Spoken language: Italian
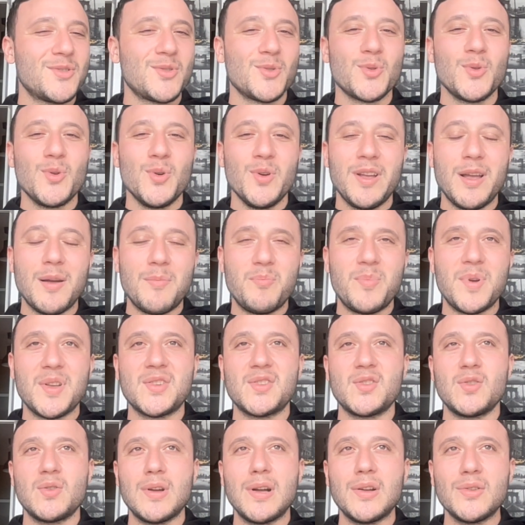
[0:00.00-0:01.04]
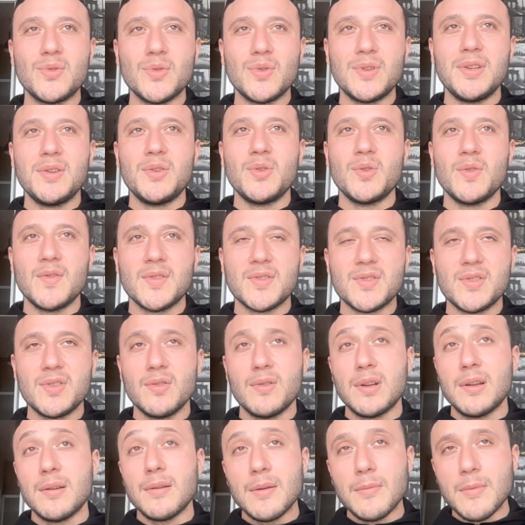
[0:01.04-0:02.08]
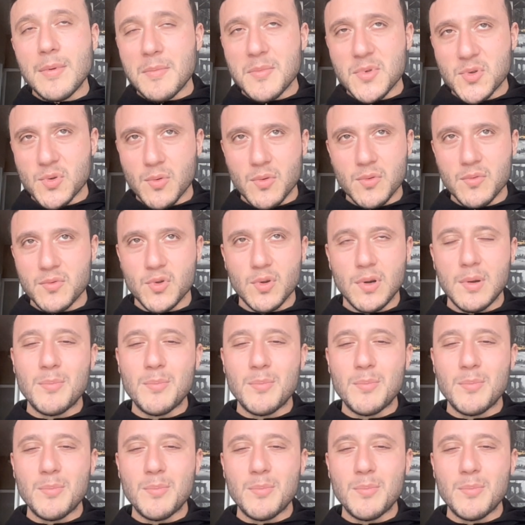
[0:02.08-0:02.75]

sono appassionato di innovazione, eh, sono,